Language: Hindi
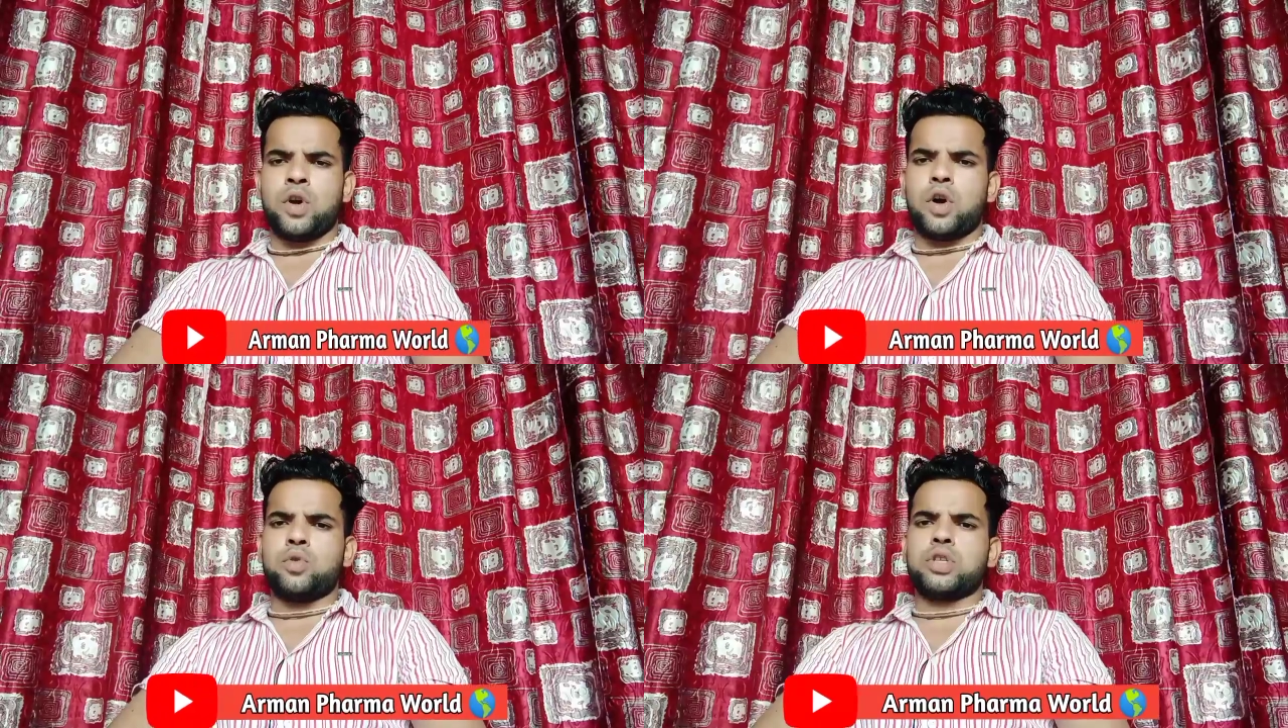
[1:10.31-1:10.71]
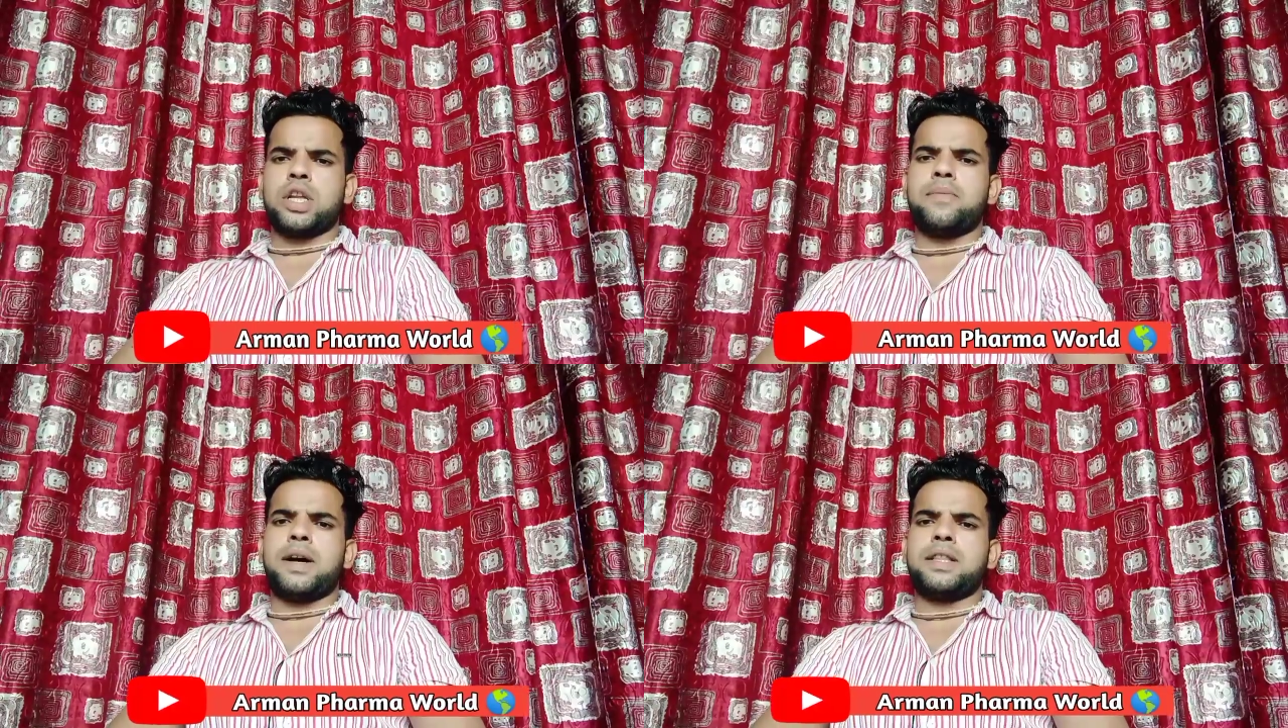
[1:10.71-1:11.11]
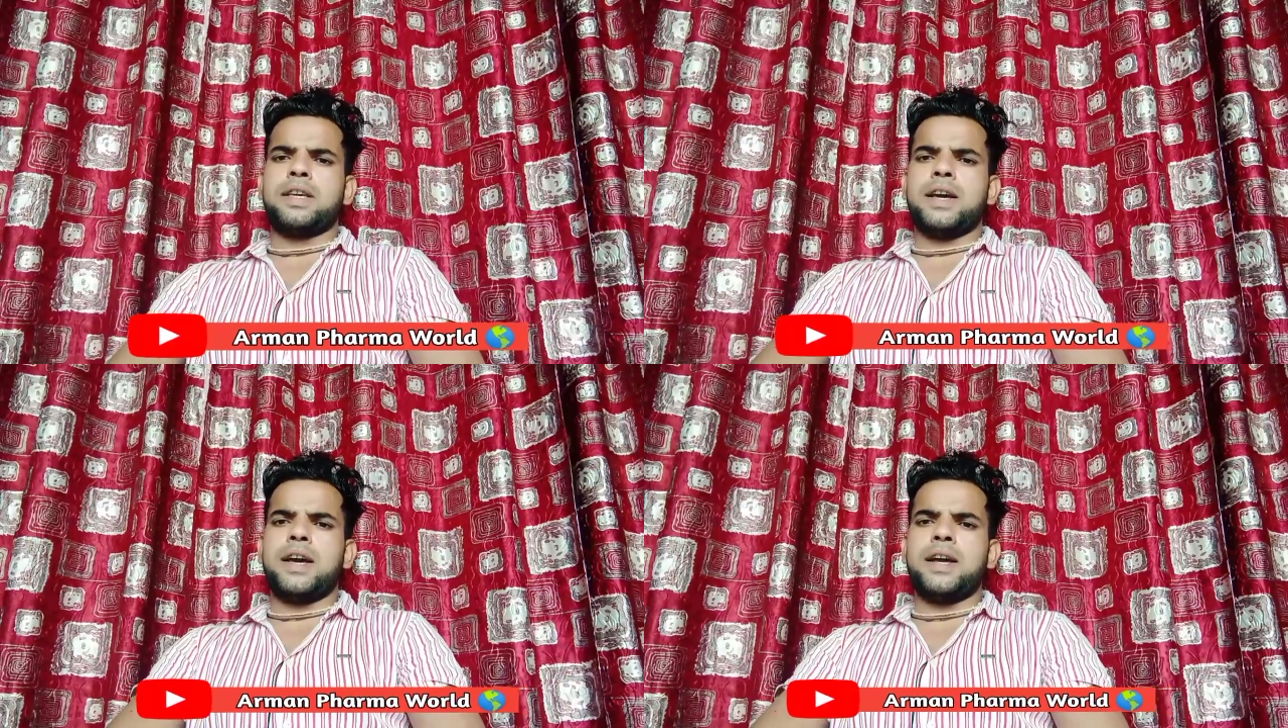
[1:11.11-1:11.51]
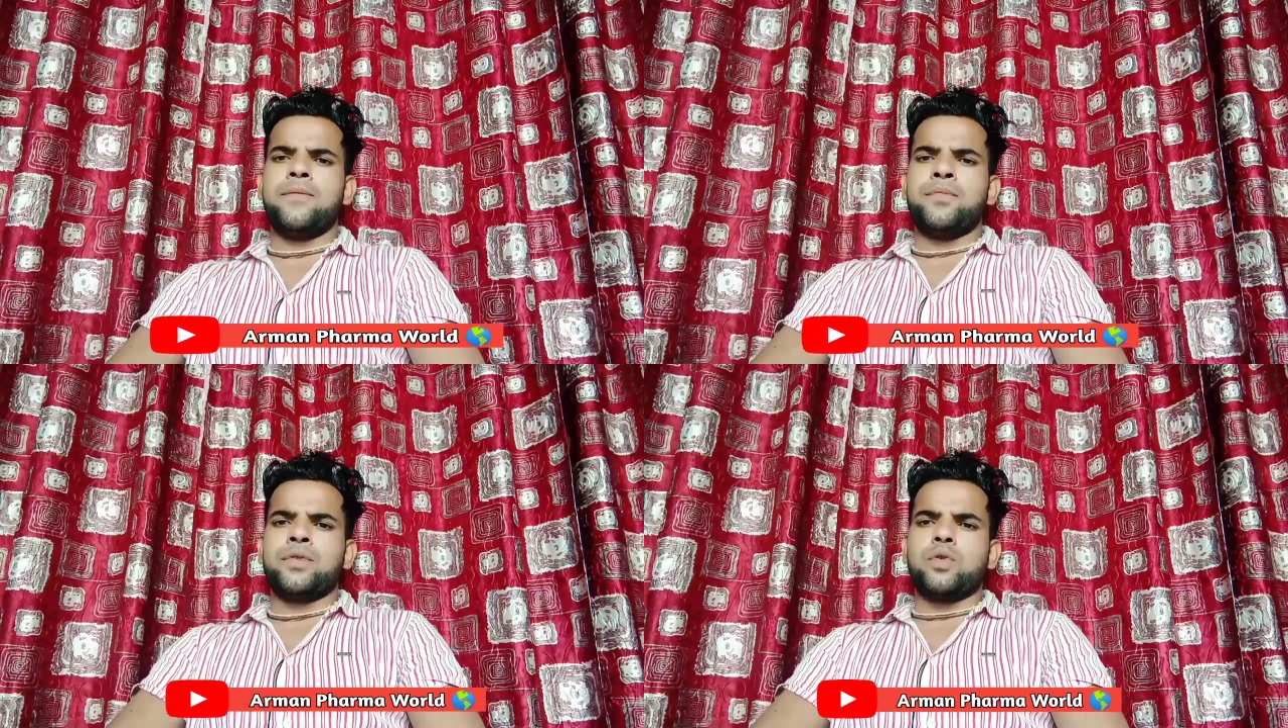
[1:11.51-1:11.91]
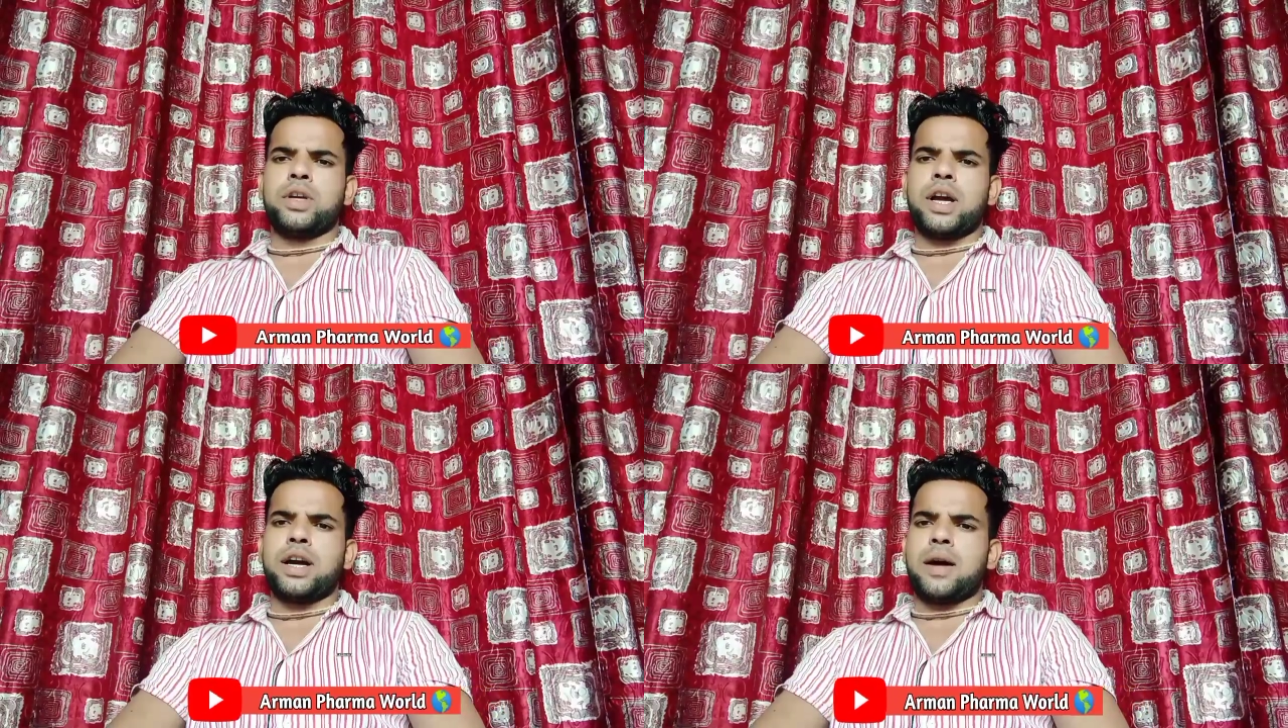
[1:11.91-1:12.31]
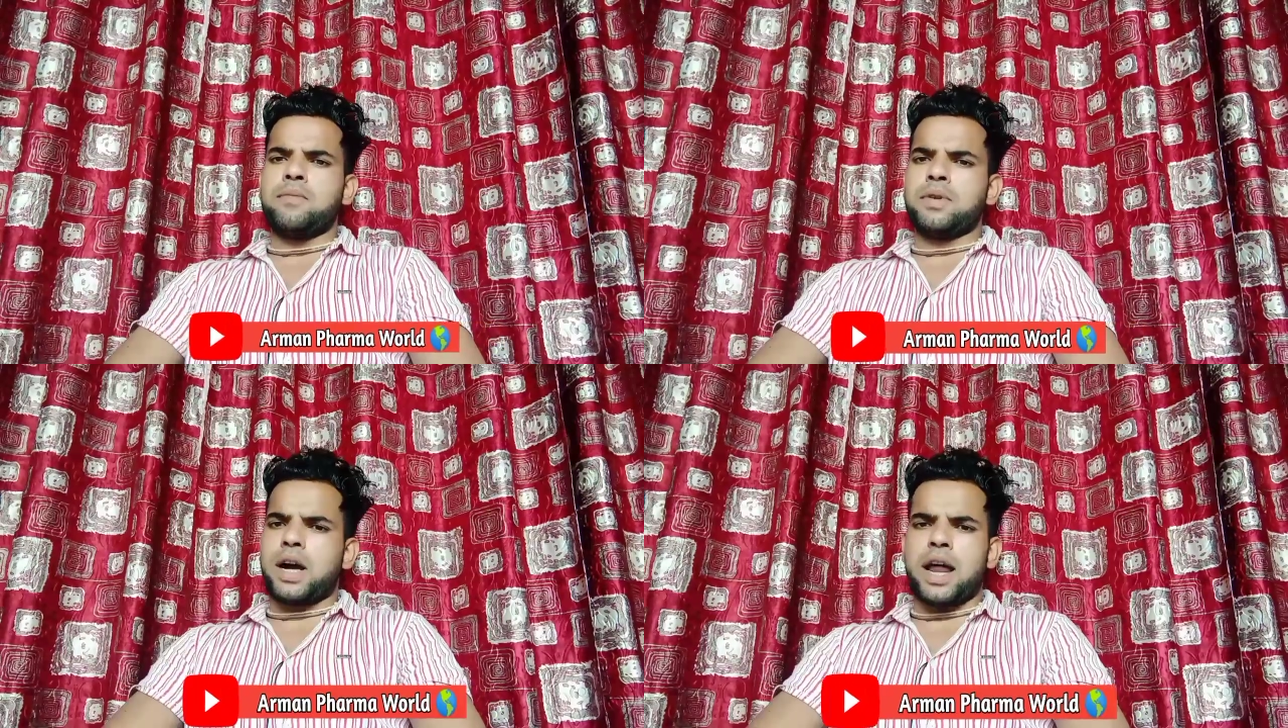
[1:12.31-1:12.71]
और दूसरी बात यह है क्योंकि अगर हम